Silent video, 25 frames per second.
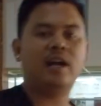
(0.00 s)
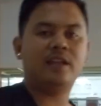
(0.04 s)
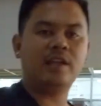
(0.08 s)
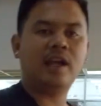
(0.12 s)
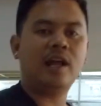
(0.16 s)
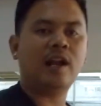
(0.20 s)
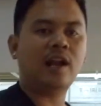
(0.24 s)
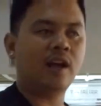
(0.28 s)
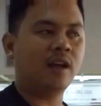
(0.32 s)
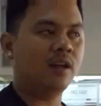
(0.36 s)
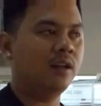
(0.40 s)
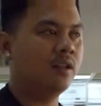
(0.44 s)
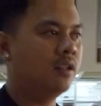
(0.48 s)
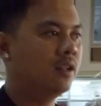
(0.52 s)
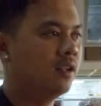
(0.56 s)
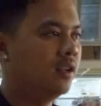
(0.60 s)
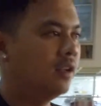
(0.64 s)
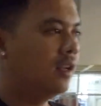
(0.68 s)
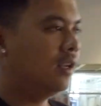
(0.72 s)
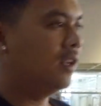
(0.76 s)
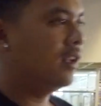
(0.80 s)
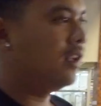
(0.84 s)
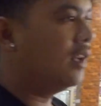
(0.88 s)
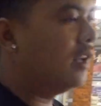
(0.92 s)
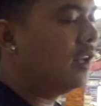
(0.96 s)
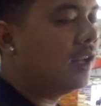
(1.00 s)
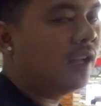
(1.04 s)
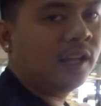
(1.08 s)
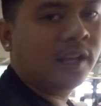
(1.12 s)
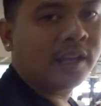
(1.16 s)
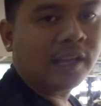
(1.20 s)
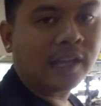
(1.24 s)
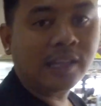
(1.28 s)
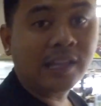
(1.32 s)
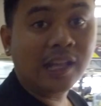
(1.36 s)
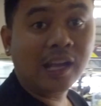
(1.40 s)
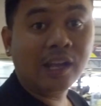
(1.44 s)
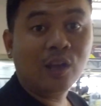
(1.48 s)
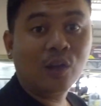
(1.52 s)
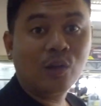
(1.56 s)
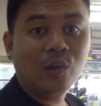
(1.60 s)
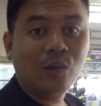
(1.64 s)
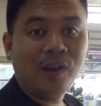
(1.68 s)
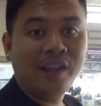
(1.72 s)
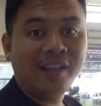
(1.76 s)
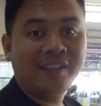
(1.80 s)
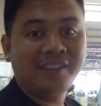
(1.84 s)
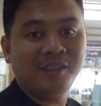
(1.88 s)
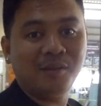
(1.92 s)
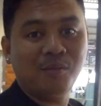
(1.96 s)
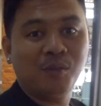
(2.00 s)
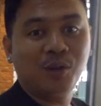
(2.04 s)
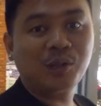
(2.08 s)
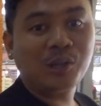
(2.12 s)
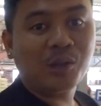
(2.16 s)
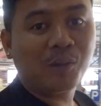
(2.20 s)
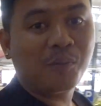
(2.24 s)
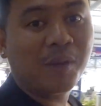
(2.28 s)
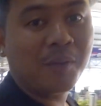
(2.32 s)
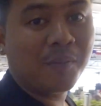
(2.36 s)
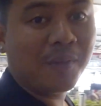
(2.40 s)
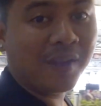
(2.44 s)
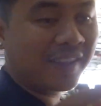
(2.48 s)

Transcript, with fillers: jaga jarak. Kita ke koleksi motor